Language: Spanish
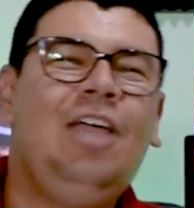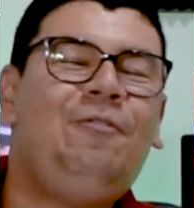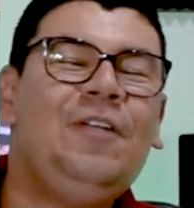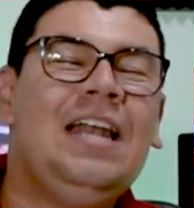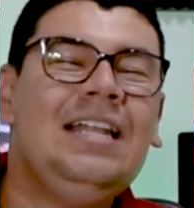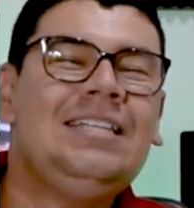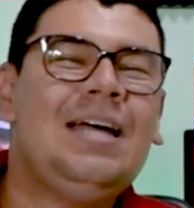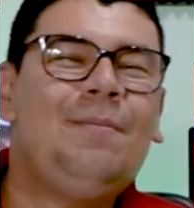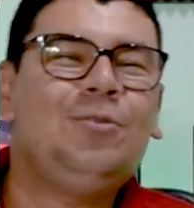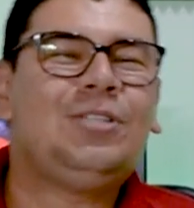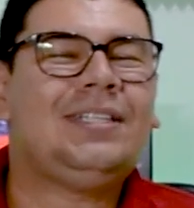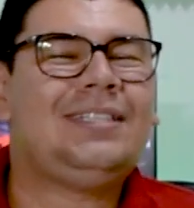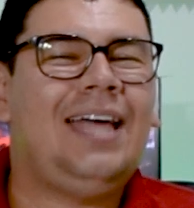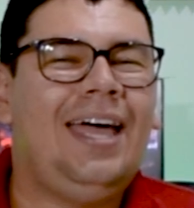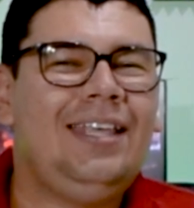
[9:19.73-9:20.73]
finalizamos
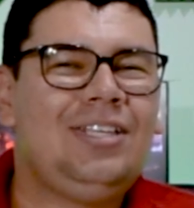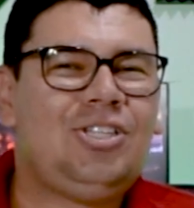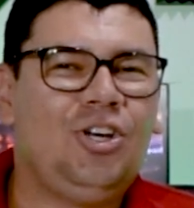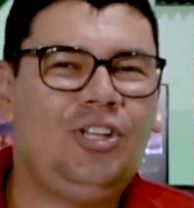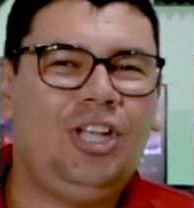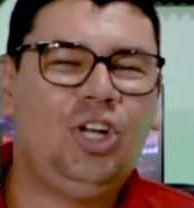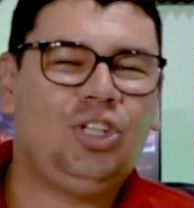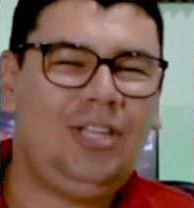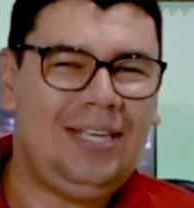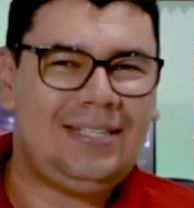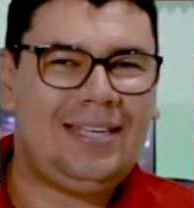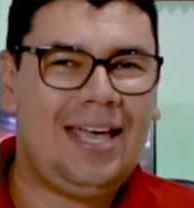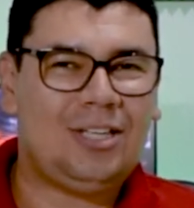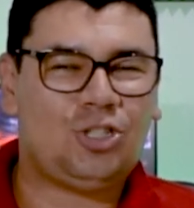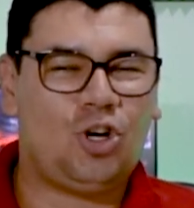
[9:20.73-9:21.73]
esta edición de
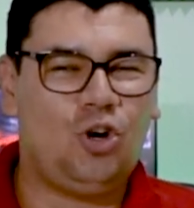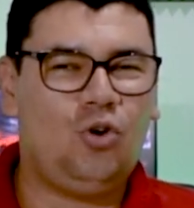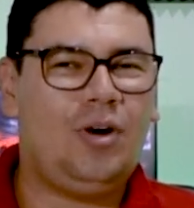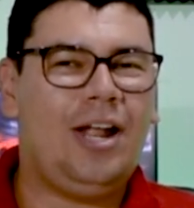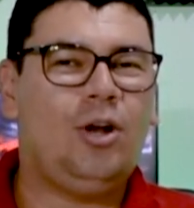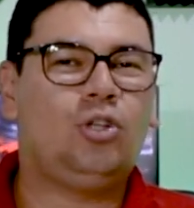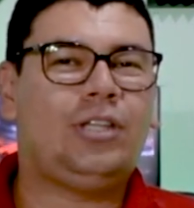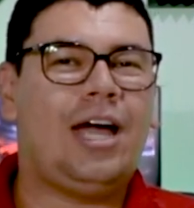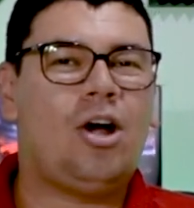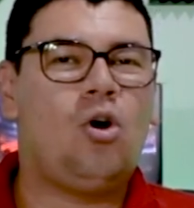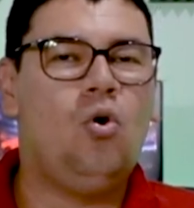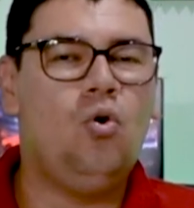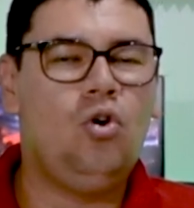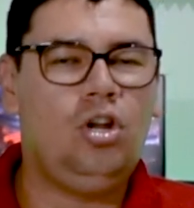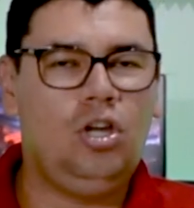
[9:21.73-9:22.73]
noticias con una nota
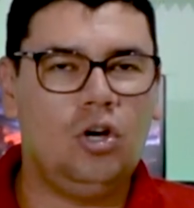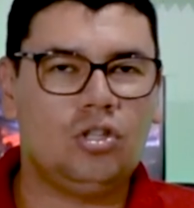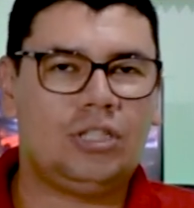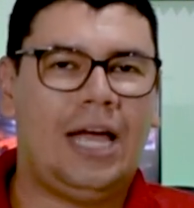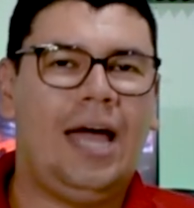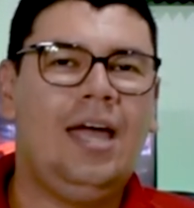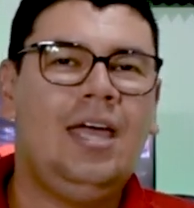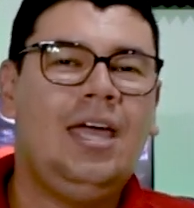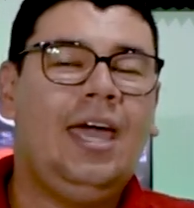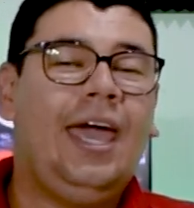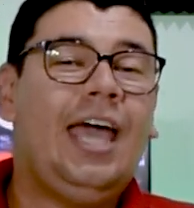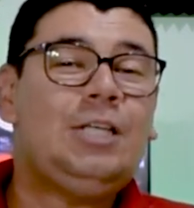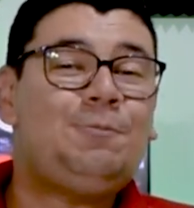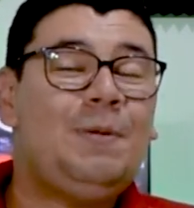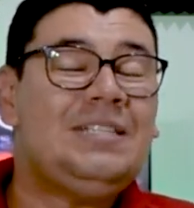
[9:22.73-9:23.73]
curiosa.
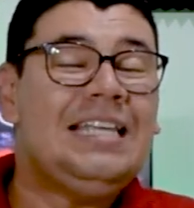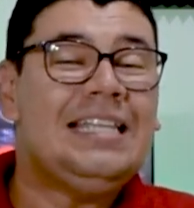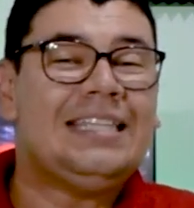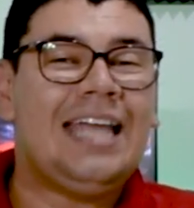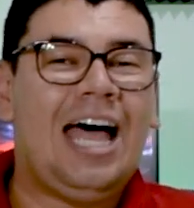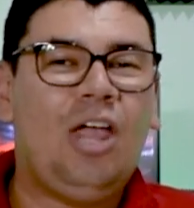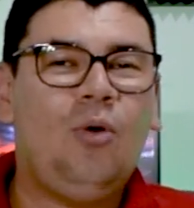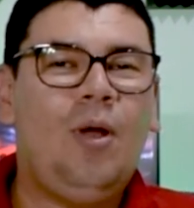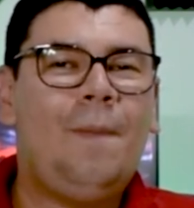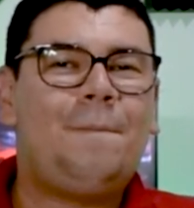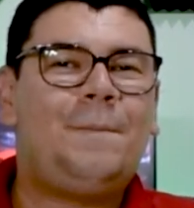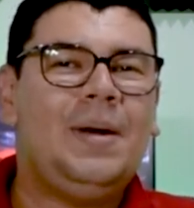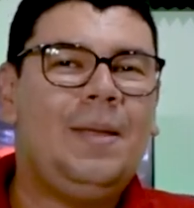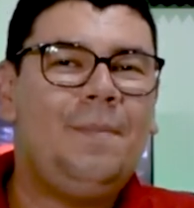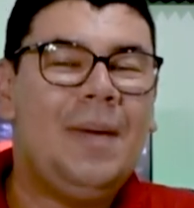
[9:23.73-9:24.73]
Es presentado el
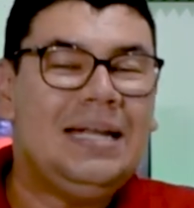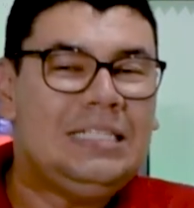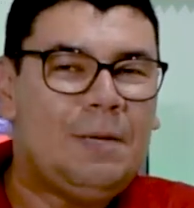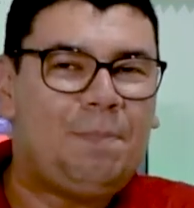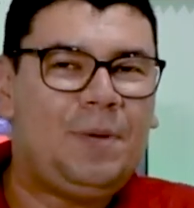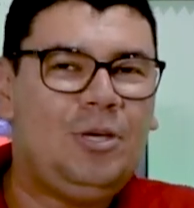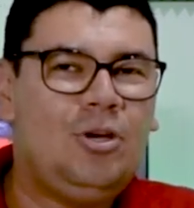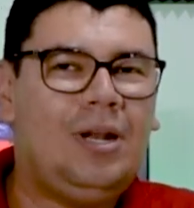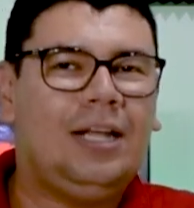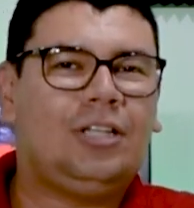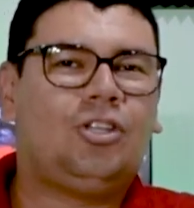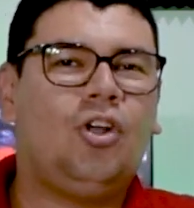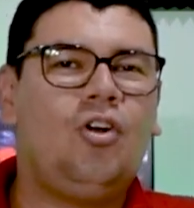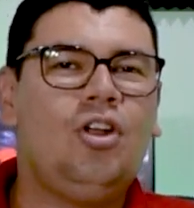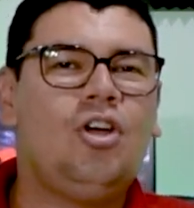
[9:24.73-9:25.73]
primer cepillo
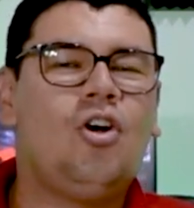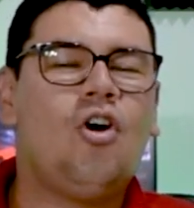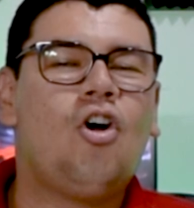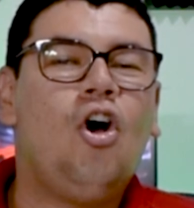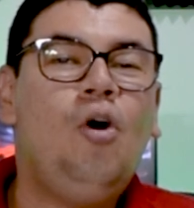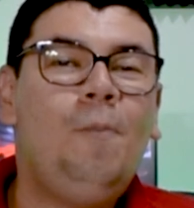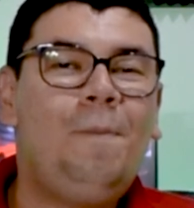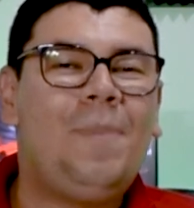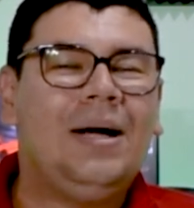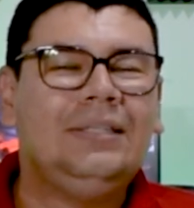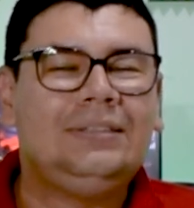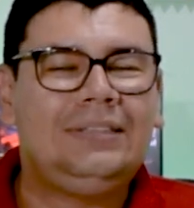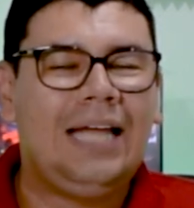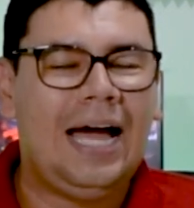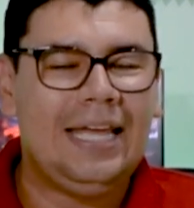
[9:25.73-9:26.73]
electrónico con
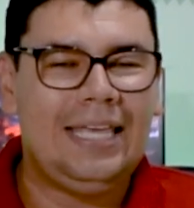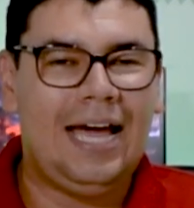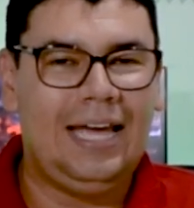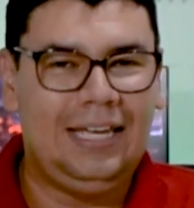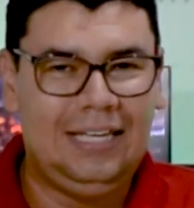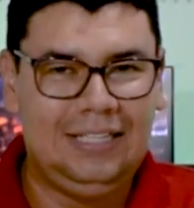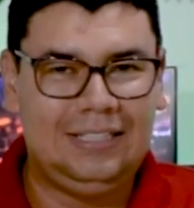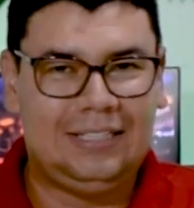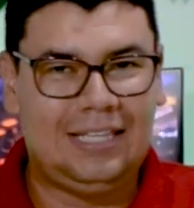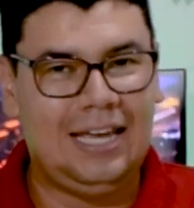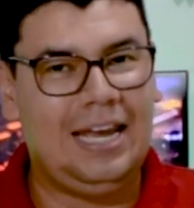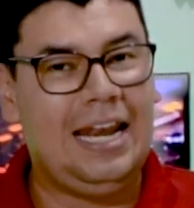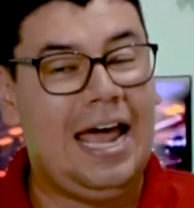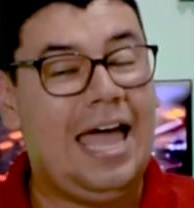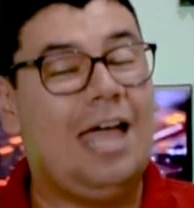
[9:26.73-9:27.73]
pantalla
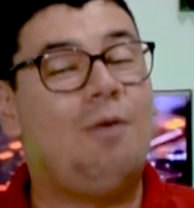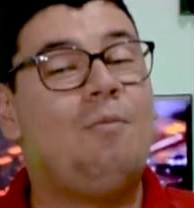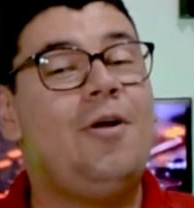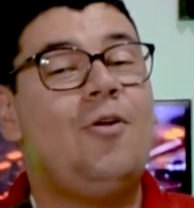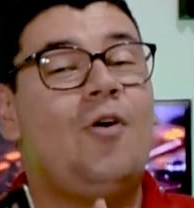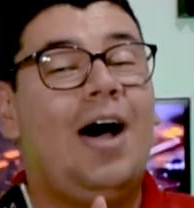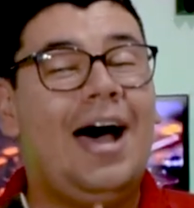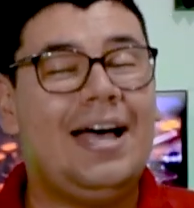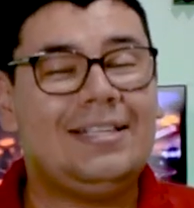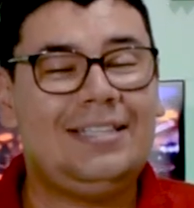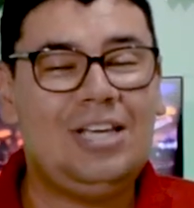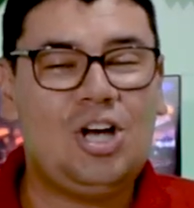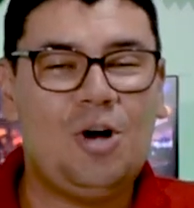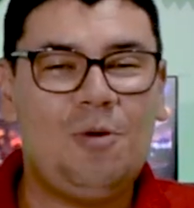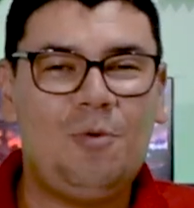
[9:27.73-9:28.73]
integrada. Bueno,
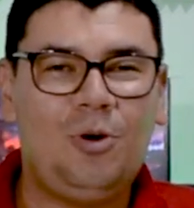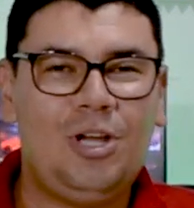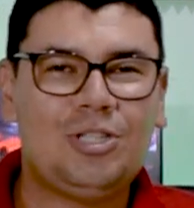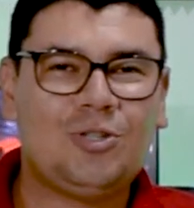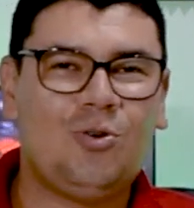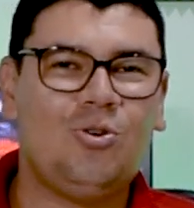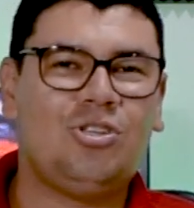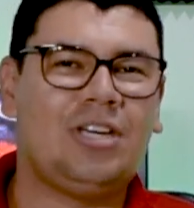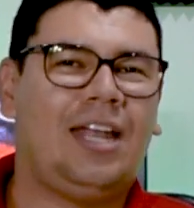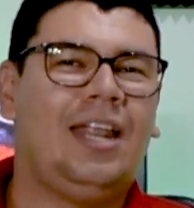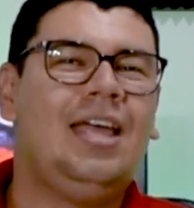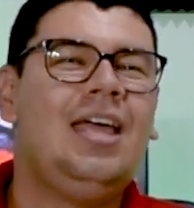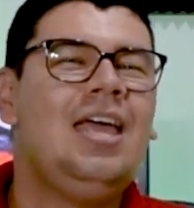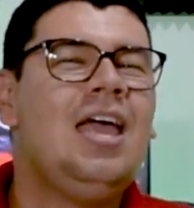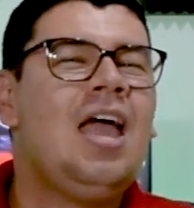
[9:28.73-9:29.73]
así como lo escuchan.
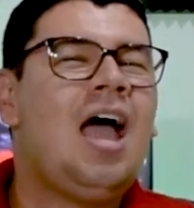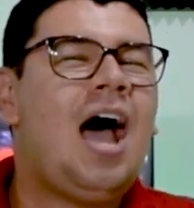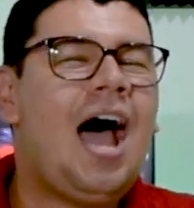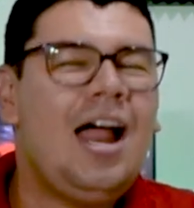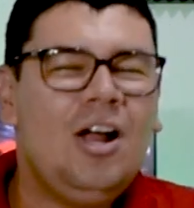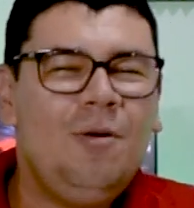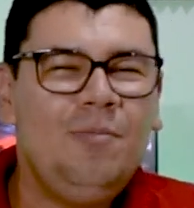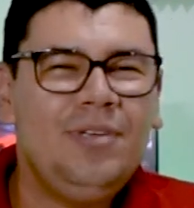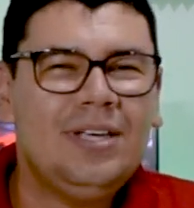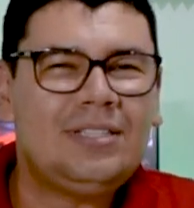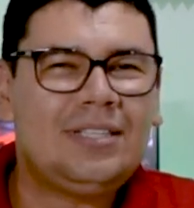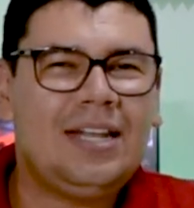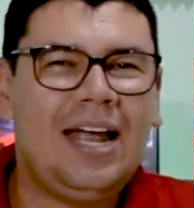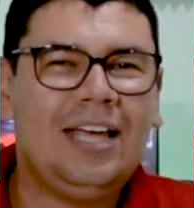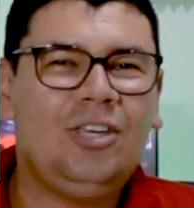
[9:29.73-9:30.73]
Algo muy
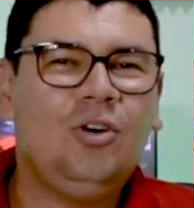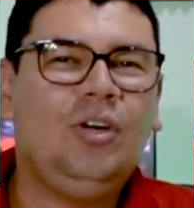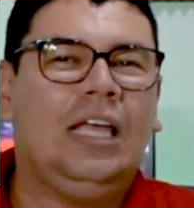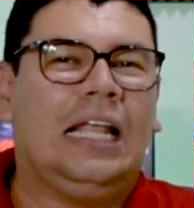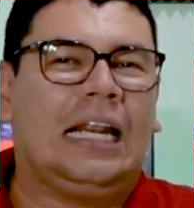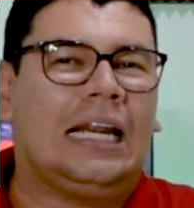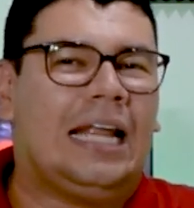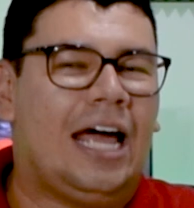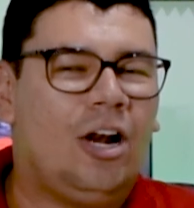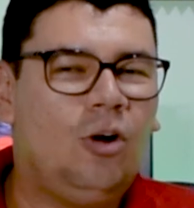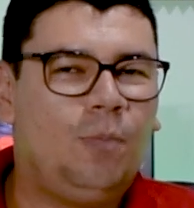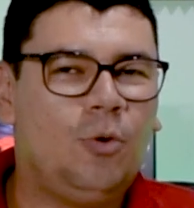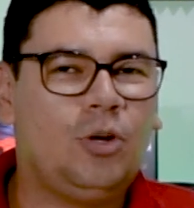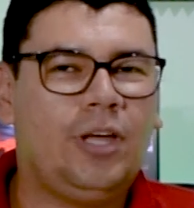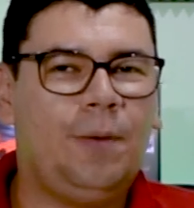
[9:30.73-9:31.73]
extraño y
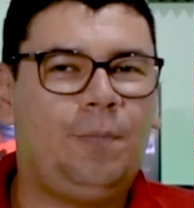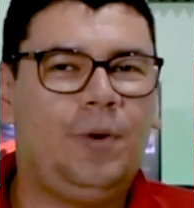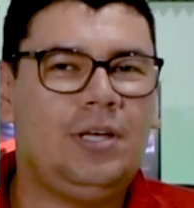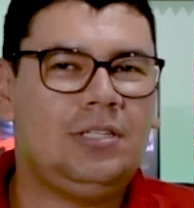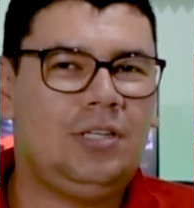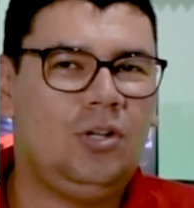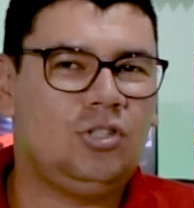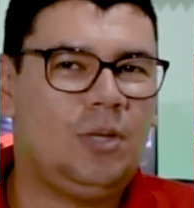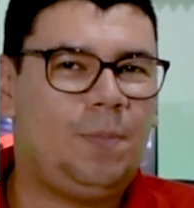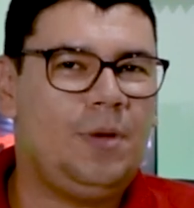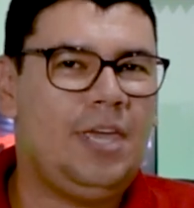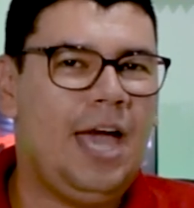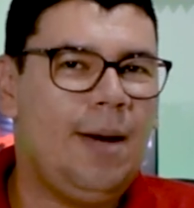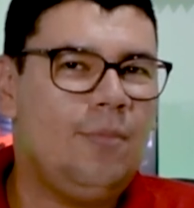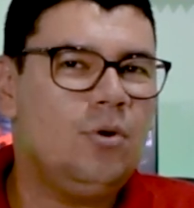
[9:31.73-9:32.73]
raro porque pues si nos
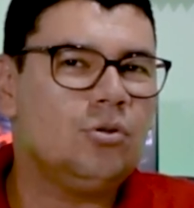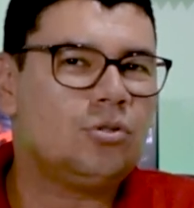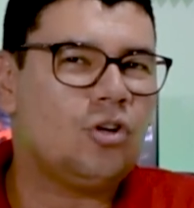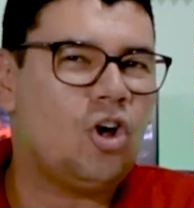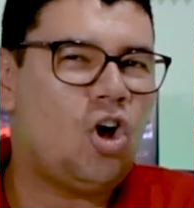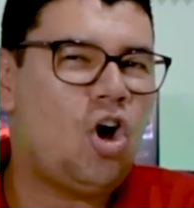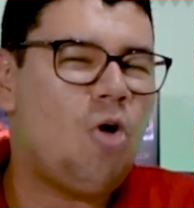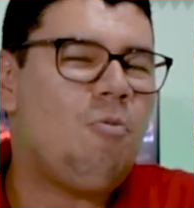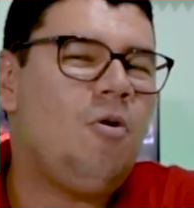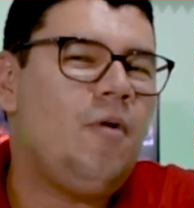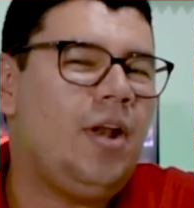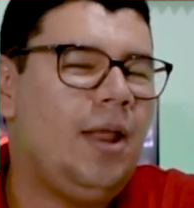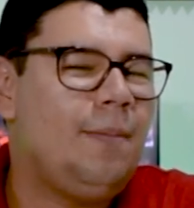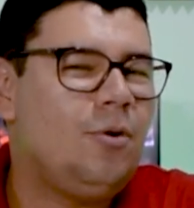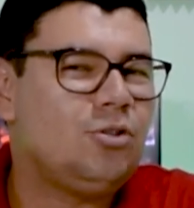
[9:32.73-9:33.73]
cepillamos, ¿cómo
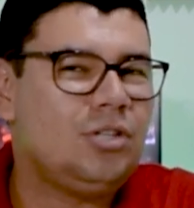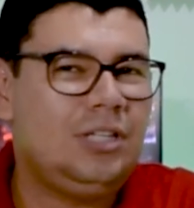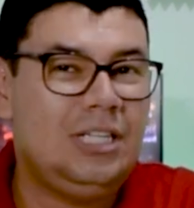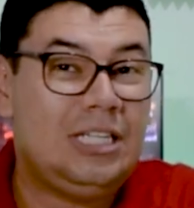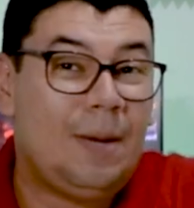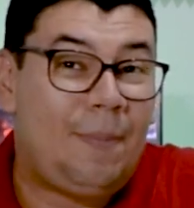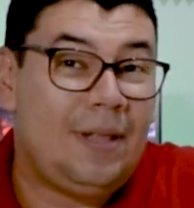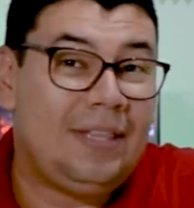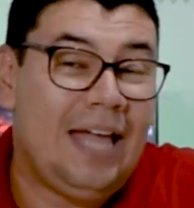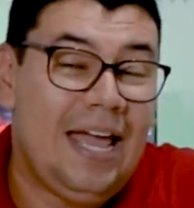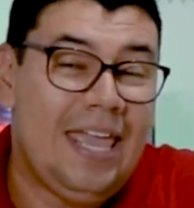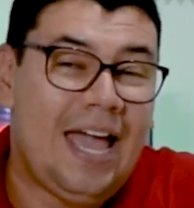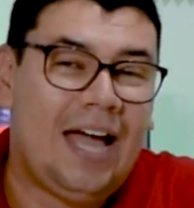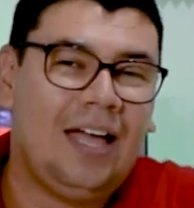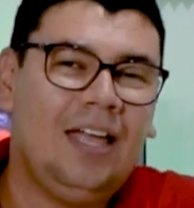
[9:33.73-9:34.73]
veremos dicha
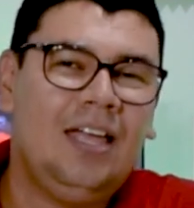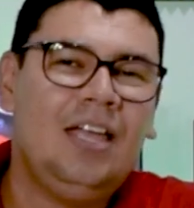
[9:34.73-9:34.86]
pantalla?